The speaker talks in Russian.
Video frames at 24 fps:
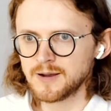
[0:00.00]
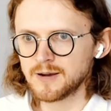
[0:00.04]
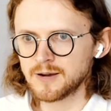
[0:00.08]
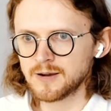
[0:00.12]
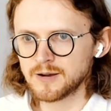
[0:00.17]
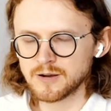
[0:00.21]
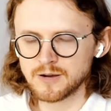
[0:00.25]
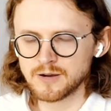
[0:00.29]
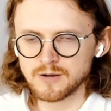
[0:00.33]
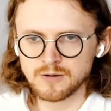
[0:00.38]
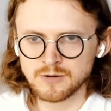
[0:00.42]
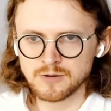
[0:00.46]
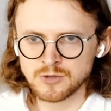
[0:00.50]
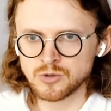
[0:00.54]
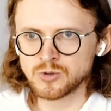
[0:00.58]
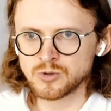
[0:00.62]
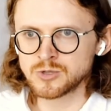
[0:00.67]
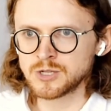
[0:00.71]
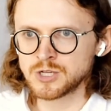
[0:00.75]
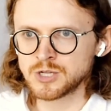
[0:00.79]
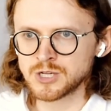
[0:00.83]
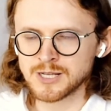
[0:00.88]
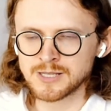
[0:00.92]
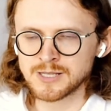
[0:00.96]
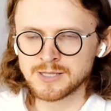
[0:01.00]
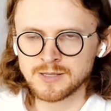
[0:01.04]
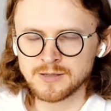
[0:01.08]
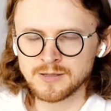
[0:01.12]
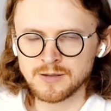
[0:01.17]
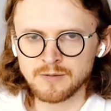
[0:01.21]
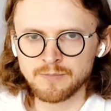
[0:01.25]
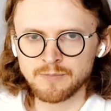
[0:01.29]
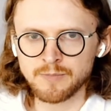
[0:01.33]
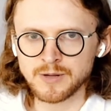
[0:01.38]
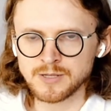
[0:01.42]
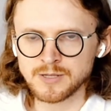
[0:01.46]
что сейчас
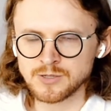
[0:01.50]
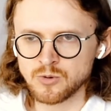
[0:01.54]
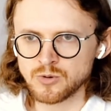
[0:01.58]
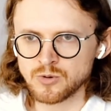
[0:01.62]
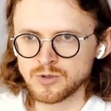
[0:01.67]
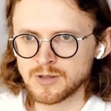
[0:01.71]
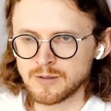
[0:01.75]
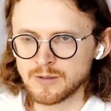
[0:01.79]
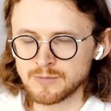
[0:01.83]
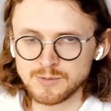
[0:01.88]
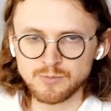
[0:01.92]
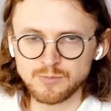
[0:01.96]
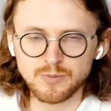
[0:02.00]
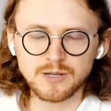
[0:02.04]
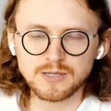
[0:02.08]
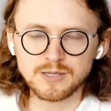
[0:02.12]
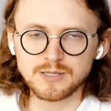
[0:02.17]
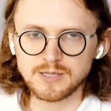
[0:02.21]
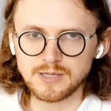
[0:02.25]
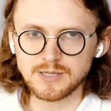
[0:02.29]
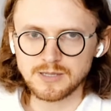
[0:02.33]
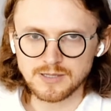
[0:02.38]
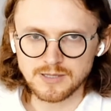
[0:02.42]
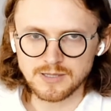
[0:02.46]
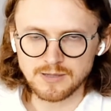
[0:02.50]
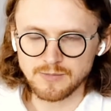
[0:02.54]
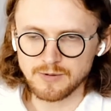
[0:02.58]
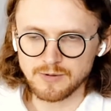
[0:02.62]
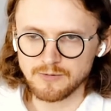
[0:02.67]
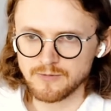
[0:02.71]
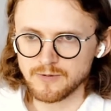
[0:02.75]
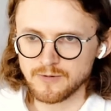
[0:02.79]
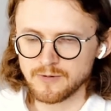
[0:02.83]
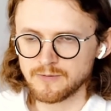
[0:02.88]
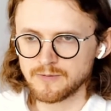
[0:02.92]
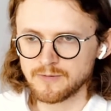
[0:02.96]
происходит там с палестинцами
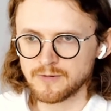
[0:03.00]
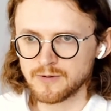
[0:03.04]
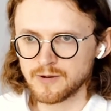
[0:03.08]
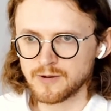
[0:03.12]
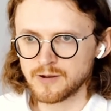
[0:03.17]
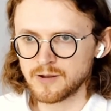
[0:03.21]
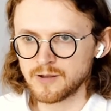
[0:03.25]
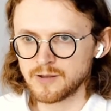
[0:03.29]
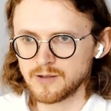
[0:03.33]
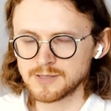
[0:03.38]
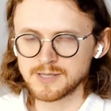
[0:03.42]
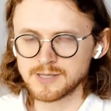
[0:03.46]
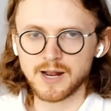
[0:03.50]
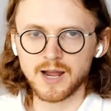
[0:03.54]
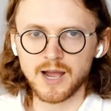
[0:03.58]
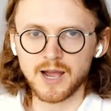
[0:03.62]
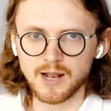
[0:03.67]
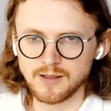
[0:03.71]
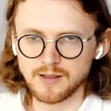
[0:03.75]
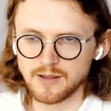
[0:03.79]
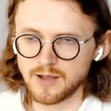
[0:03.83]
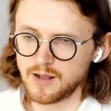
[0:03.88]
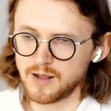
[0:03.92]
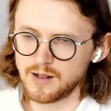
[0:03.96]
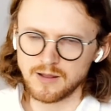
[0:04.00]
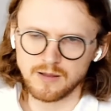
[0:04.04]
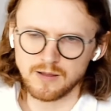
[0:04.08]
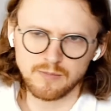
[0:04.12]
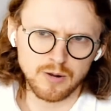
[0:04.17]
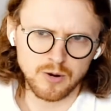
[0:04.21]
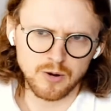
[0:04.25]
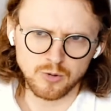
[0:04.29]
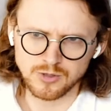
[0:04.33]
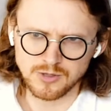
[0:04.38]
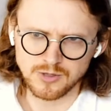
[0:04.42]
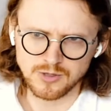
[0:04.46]
в, в Израиле, да, или
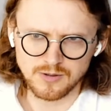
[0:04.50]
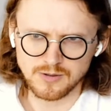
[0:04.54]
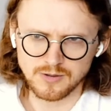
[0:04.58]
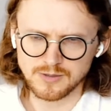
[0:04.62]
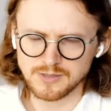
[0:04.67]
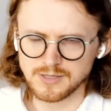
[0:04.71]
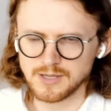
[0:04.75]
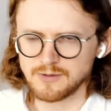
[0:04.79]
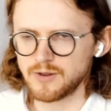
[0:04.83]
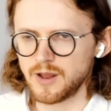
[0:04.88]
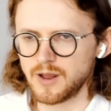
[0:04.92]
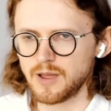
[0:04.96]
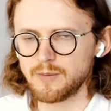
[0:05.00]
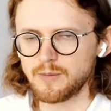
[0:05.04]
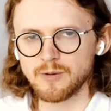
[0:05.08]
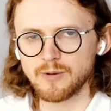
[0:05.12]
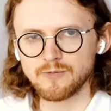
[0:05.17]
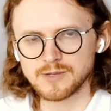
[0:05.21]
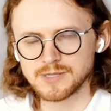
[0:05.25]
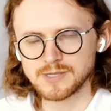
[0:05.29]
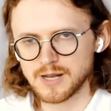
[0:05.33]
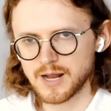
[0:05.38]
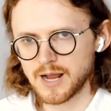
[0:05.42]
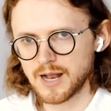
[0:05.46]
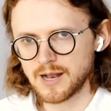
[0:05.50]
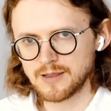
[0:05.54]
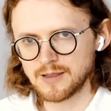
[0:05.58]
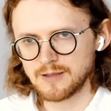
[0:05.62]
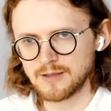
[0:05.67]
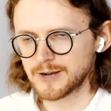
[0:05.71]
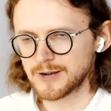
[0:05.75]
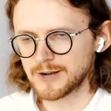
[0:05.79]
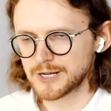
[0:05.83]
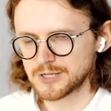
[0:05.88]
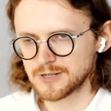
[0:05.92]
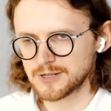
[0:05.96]
наоборот, э, с евреями в Израиле,
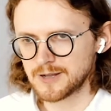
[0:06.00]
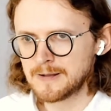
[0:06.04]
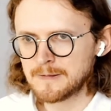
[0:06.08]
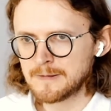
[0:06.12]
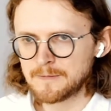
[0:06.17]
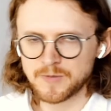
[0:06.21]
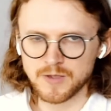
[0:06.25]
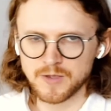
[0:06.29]
неважно,